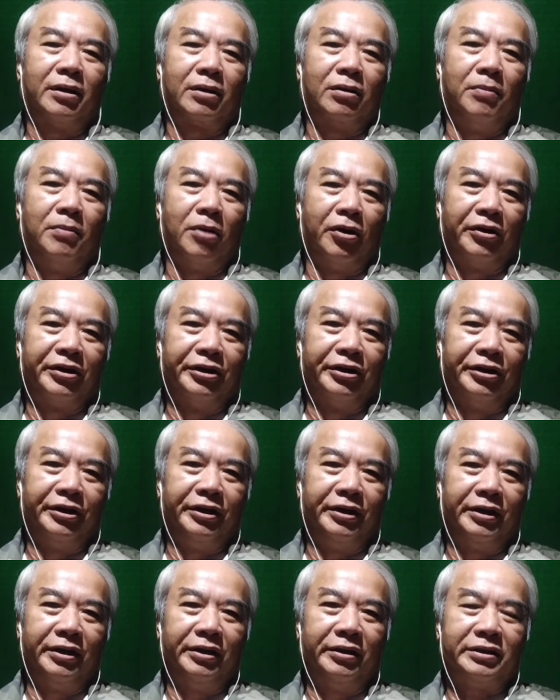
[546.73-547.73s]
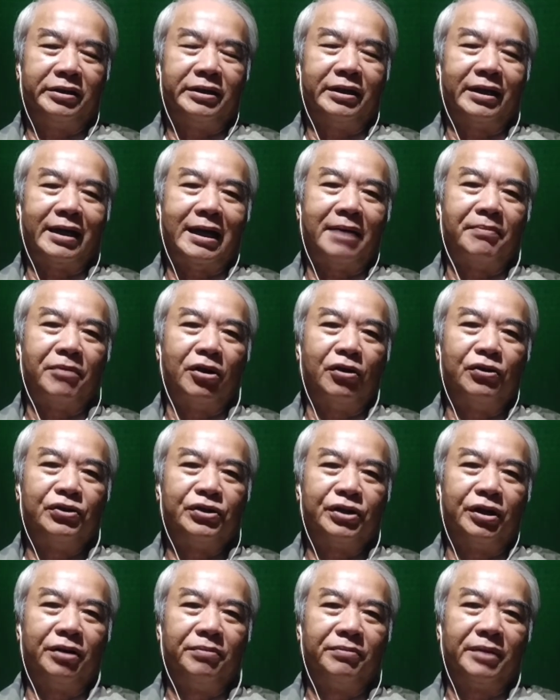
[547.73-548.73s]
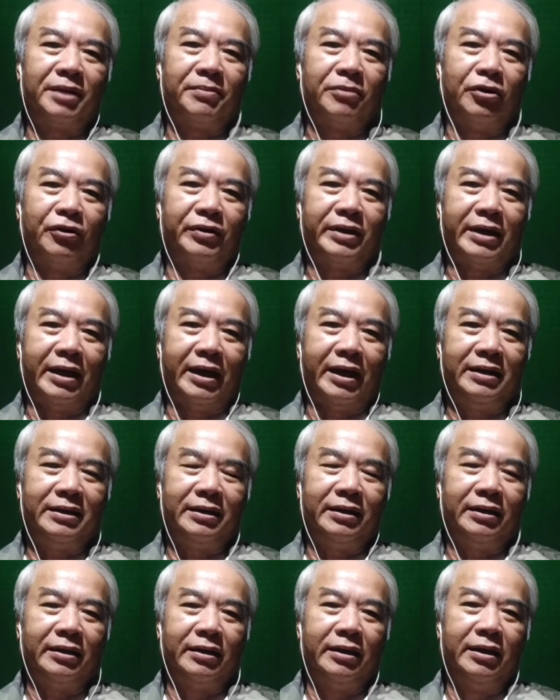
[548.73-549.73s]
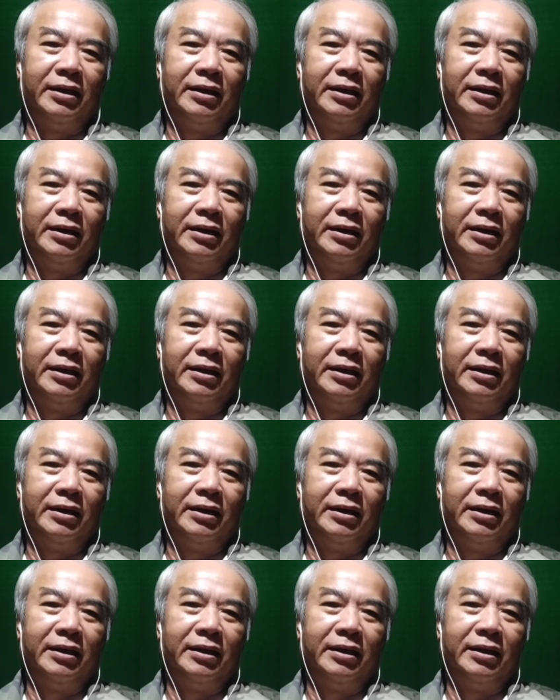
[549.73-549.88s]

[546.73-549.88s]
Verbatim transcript: của mỗi người thì nó sẽ ra mồ hôi sớm ra mồ hôi trễ thì